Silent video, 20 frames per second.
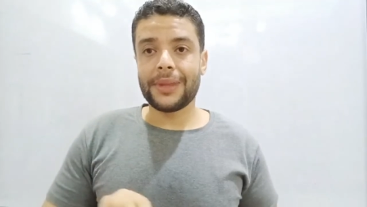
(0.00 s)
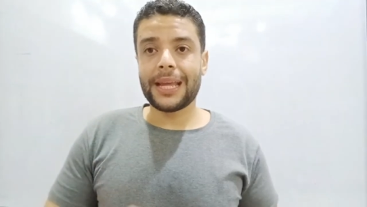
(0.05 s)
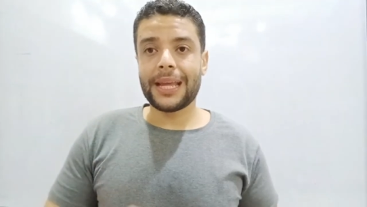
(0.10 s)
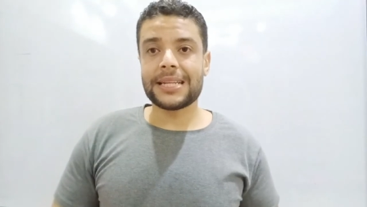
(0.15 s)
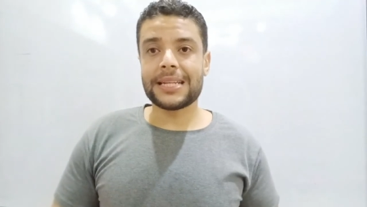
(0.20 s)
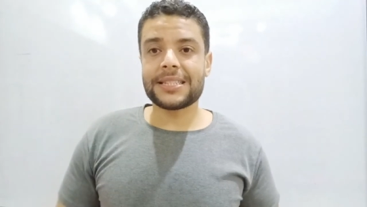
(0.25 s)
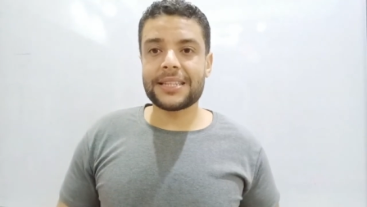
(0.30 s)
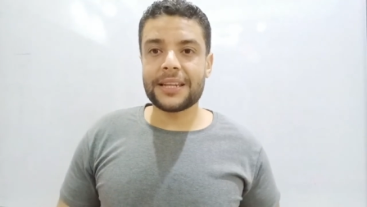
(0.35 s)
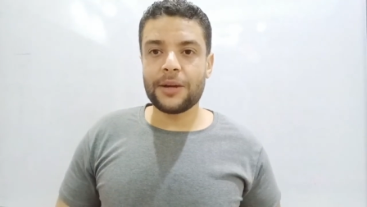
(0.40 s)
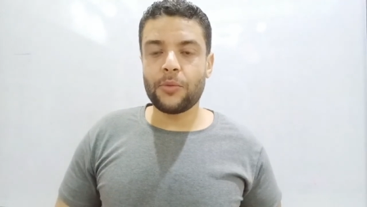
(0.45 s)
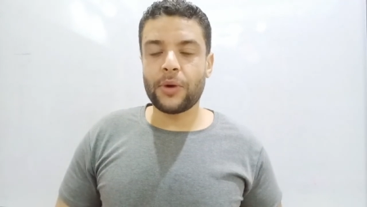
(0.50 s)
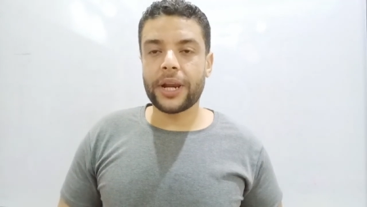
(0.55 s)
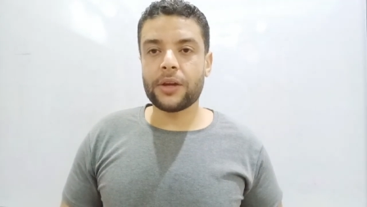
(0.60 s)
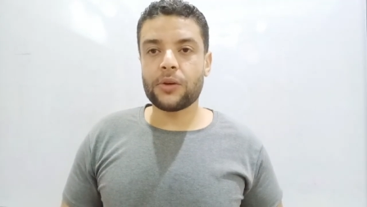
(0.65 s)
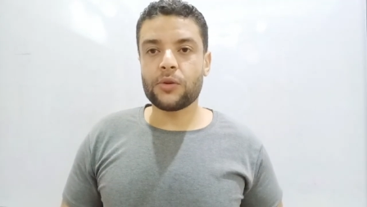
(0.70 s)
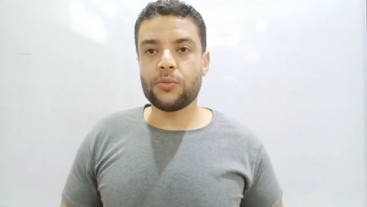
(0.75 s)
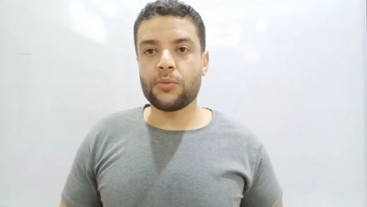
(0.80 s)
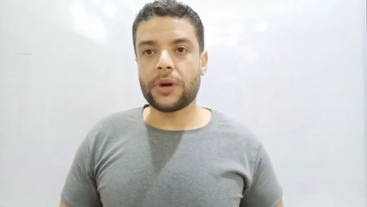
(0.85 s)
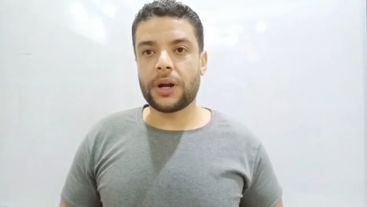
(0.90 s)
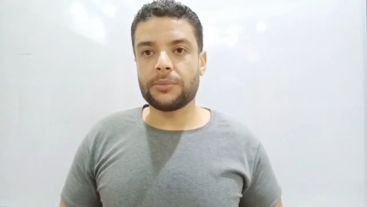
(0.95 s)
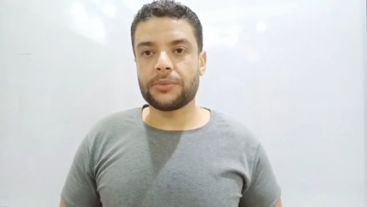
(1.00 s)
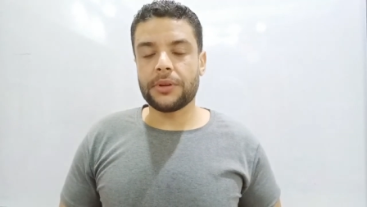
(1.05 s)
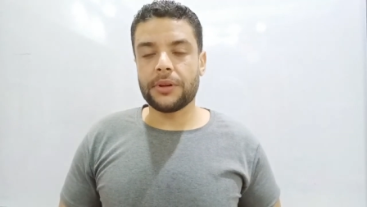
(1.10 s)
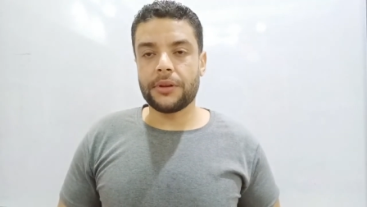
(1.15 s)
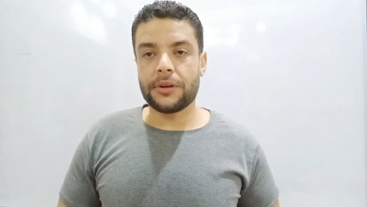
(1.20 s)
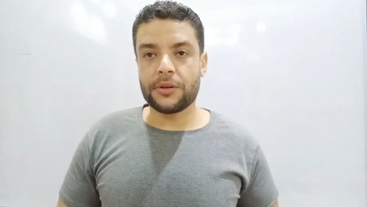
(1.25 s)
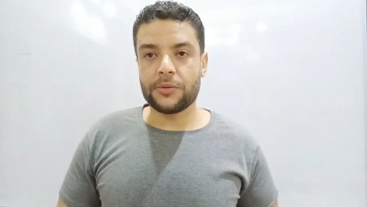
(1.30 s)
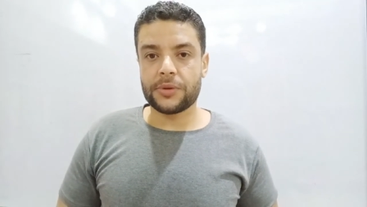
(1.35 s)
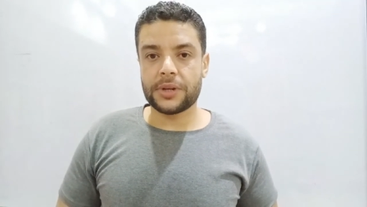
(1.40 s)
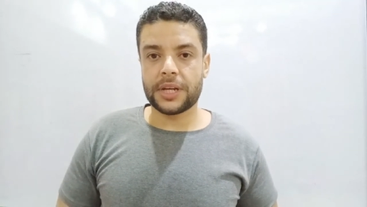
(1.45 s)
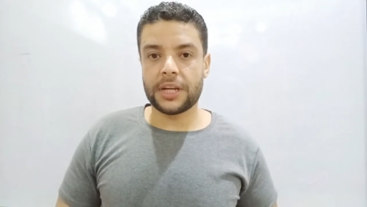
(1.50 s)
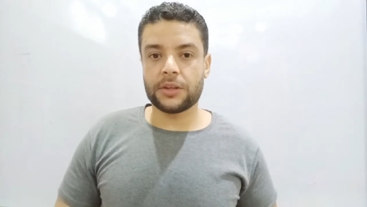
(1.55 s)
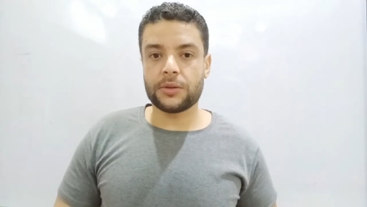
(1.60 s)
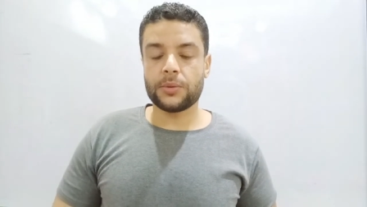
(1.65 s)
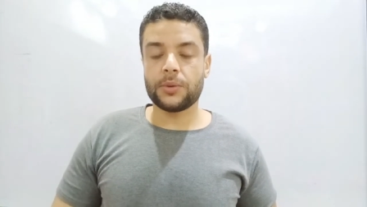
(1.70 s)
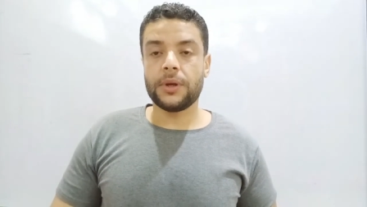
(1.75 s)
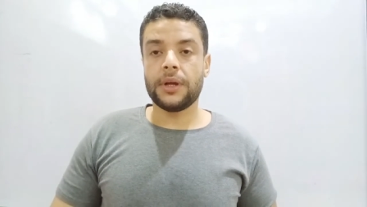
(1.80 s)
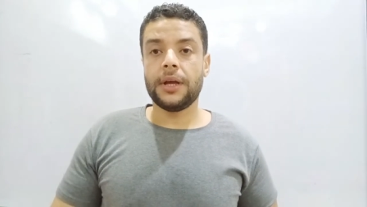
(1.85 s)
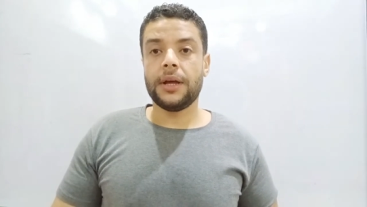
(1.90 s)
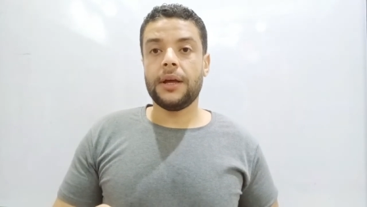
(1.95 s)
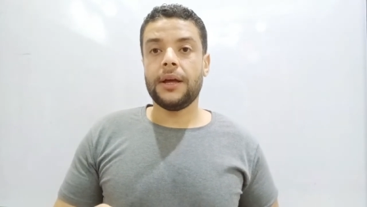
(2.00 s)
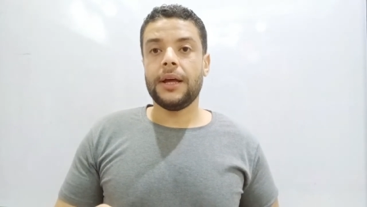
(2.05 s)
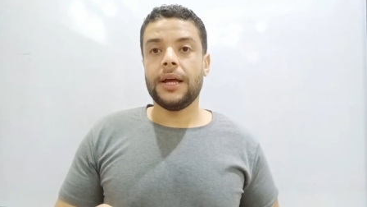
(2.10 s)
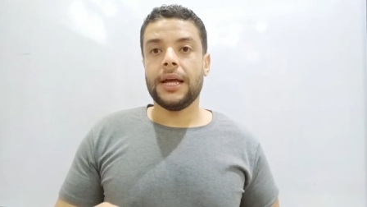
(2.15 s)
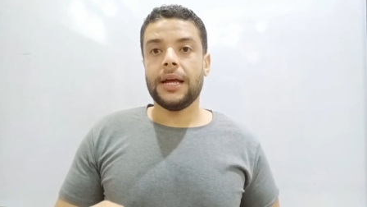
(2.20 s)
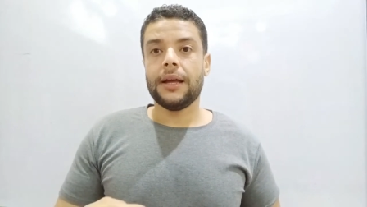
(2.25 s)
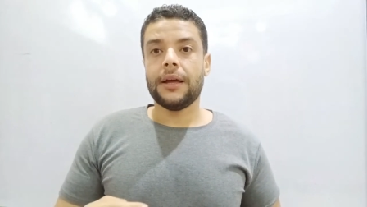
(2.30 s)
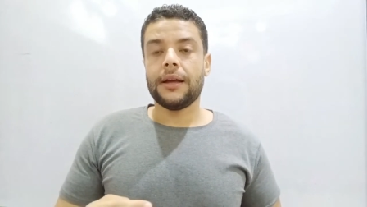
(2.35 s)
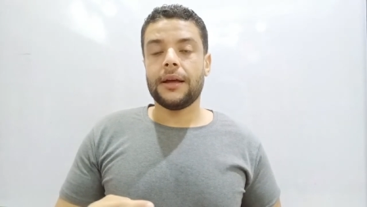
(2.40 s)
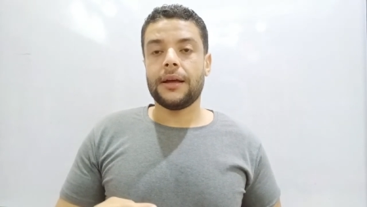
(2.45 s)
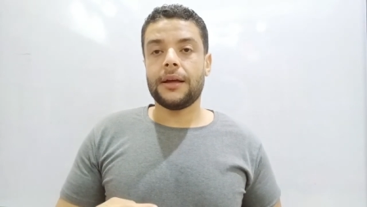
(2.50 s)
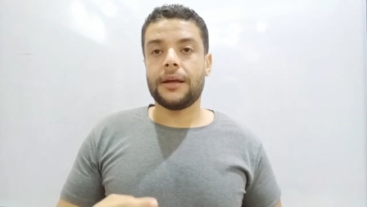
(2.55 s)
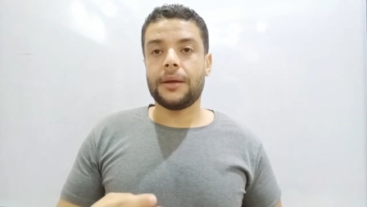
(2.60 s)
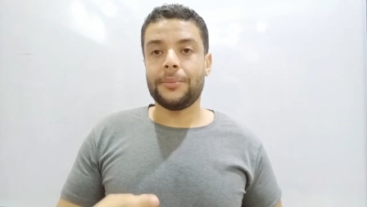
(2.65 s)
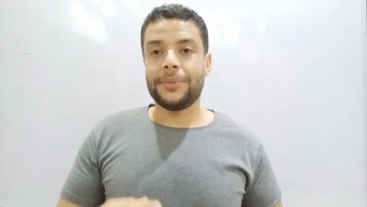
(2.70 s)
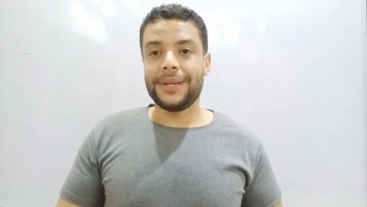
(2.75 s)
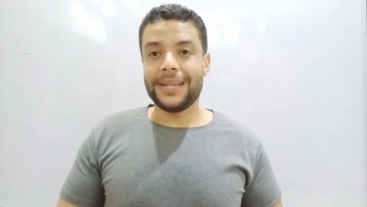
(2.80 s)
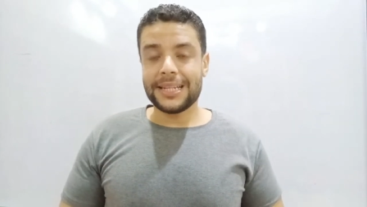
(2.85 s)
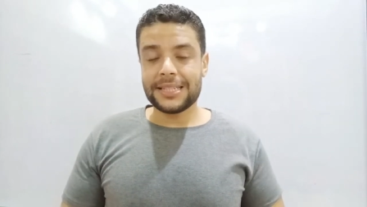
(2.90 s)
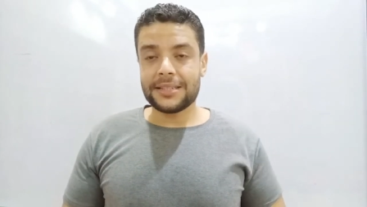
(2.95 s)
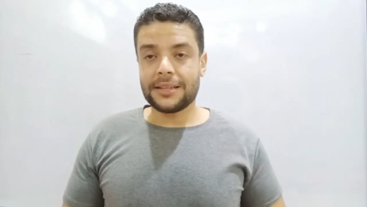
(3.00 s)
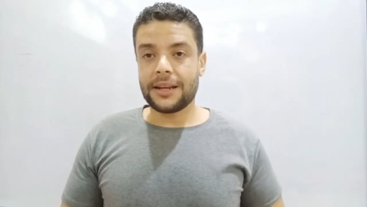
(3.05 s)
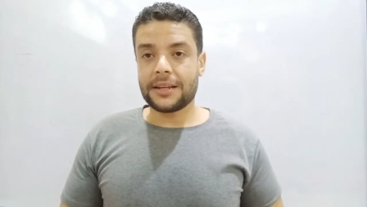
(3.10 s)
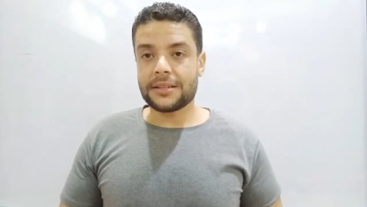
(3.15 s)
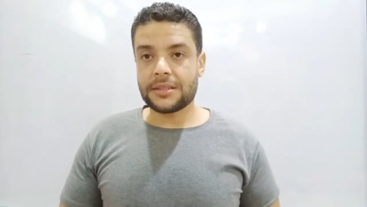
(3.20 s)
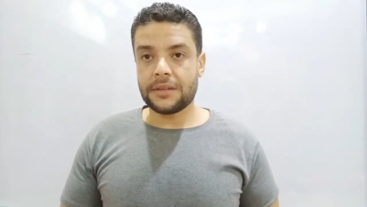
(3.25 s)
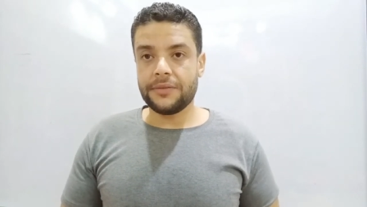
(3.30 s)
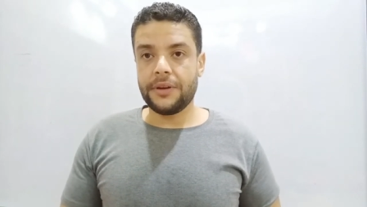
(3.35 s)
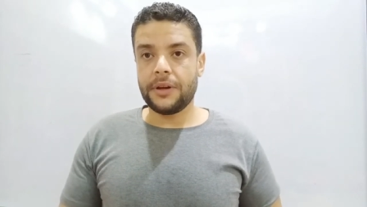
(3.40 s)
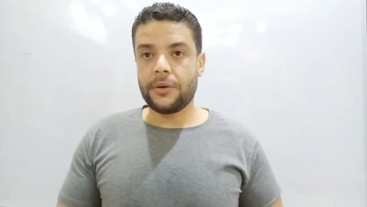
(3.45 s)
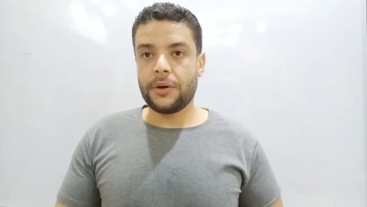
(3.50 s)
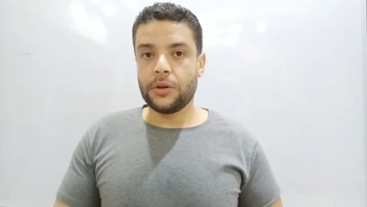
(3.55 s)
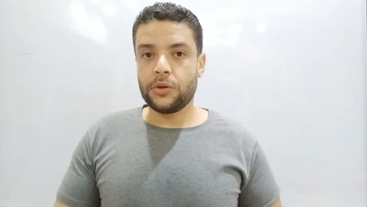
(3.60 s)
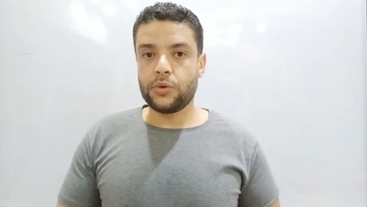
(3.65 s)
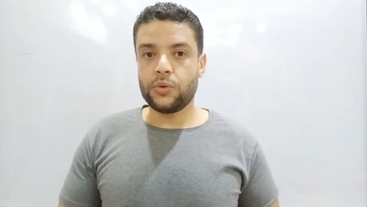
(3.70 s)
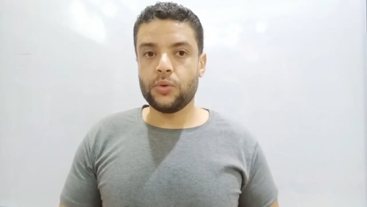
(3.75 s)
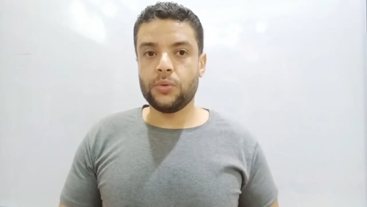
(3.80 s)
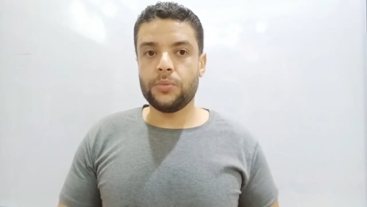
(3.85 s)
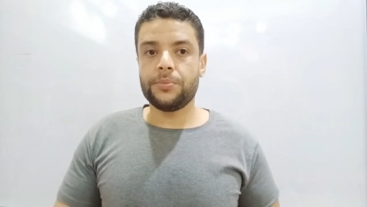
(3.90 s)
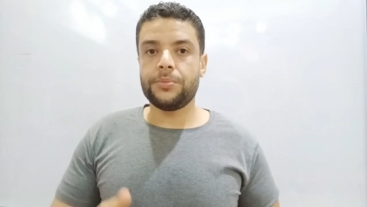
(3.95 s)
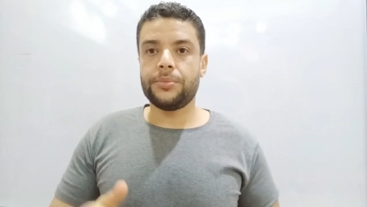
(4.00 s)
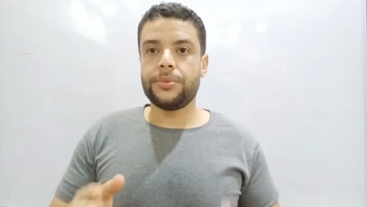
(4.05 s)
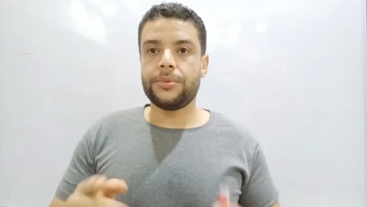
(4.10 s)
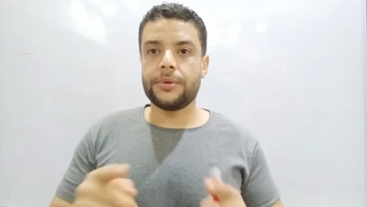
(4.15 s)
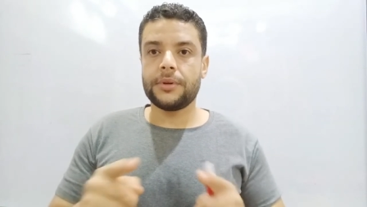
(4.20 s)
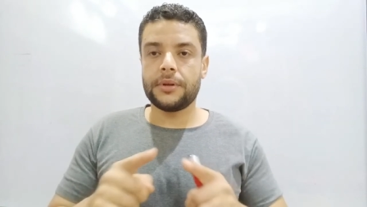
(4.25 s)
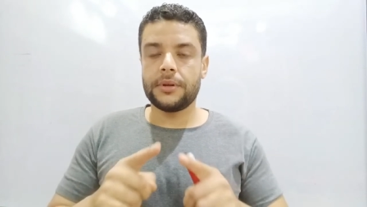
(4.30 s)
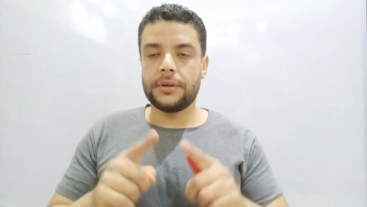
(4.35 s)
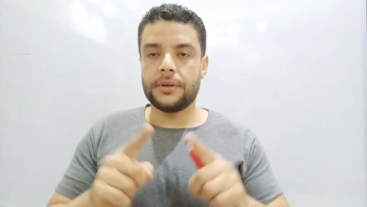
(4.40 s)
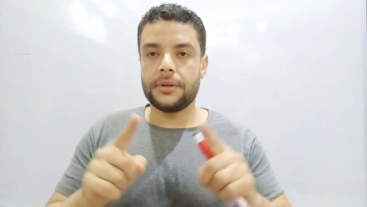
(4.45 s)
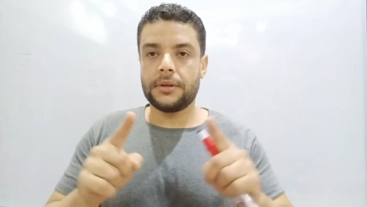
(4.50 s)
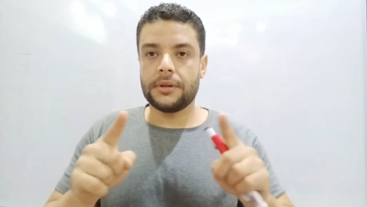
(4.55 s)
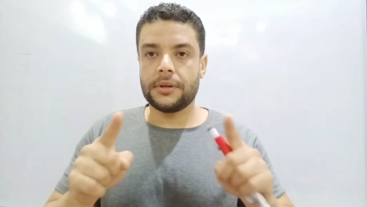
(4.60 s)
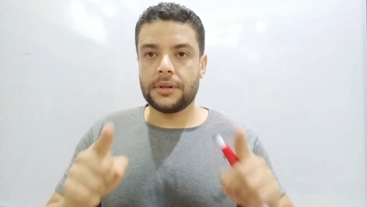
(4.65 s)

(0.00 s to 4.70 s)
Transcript: السلام عليكم ورحمة الله وبركاته آه، بننزل على الصفحة وعلى اليوتيوب آه،